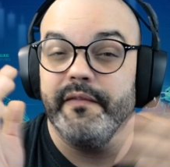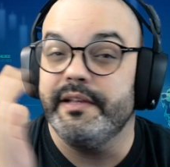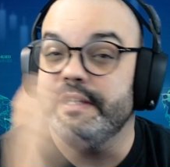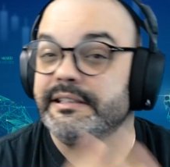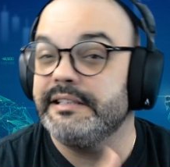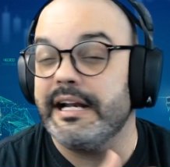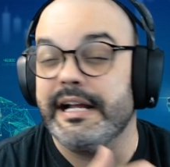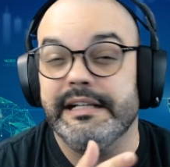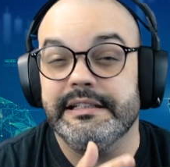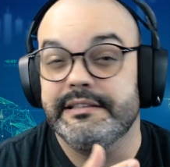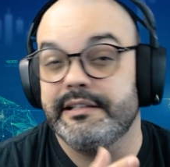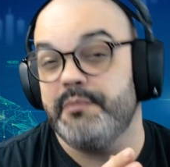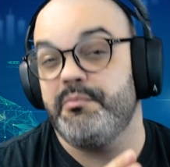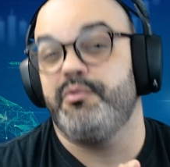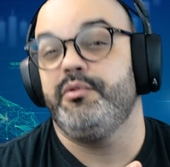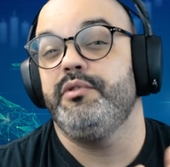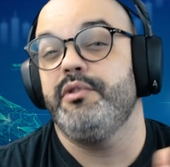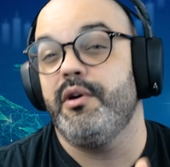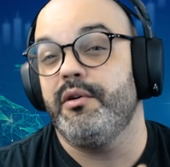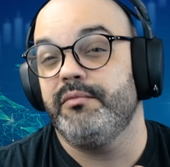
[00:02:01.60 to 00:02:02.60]
entras a este
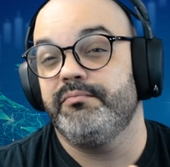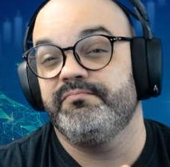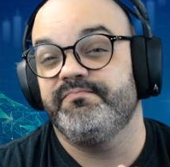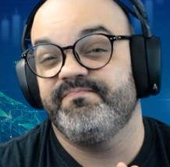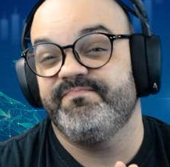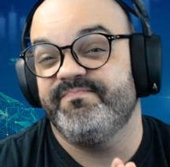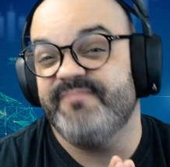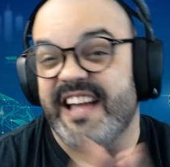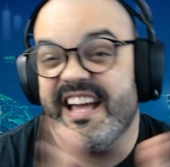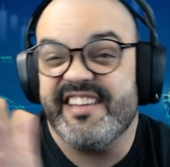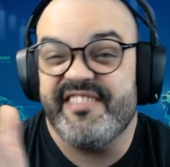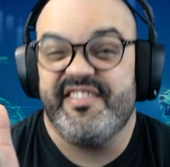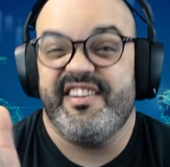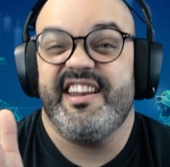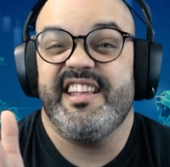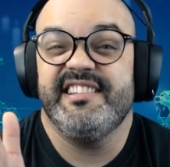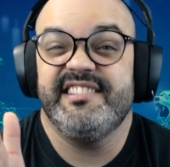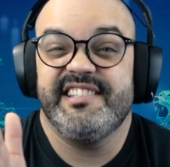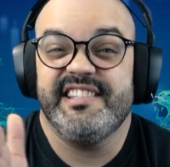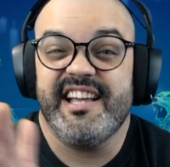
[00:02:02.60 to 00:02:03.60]
mundo, la
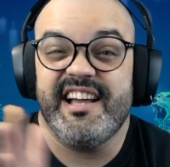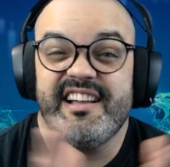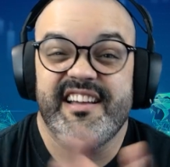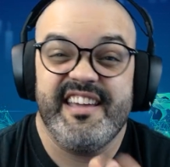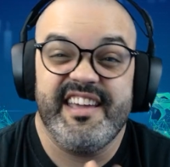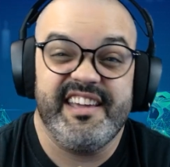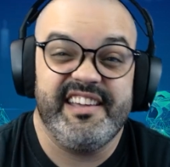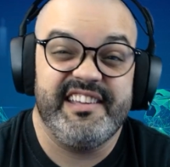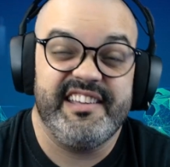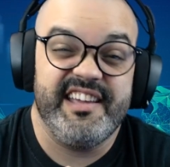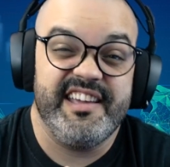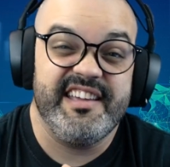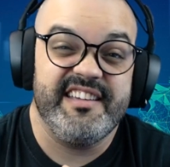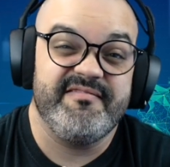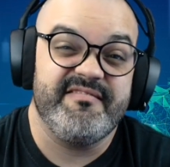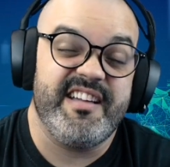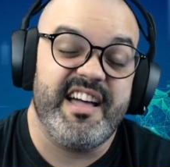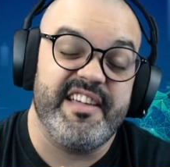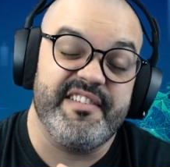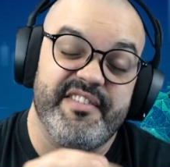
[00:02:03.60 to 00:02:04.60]
diferencia es
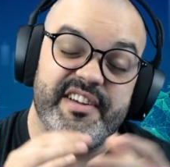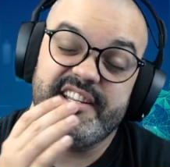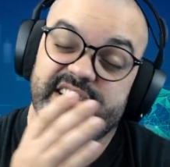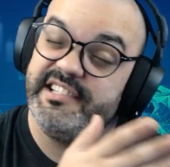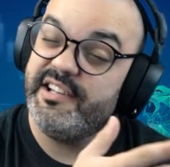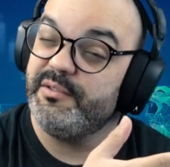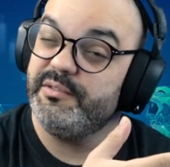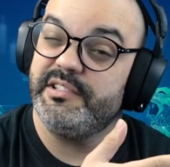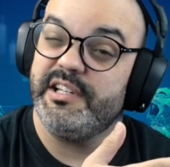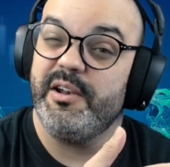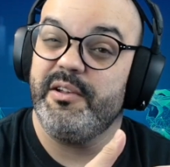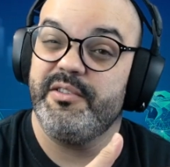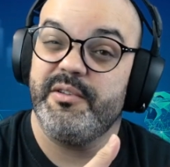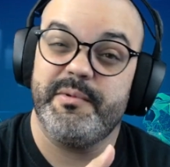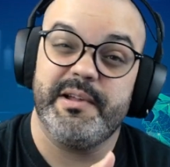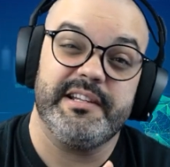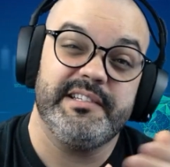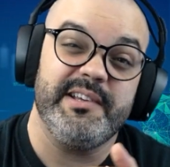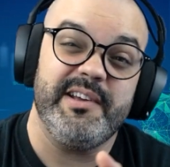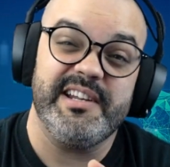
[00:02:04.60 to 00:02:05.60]
que, a diferencia de un salón de
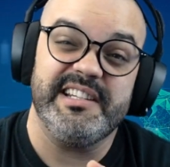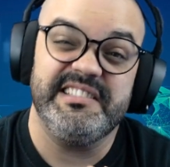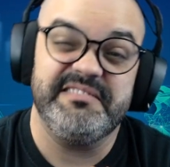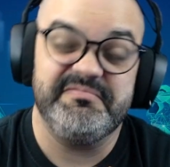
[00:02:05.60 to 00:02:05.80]
operaciones,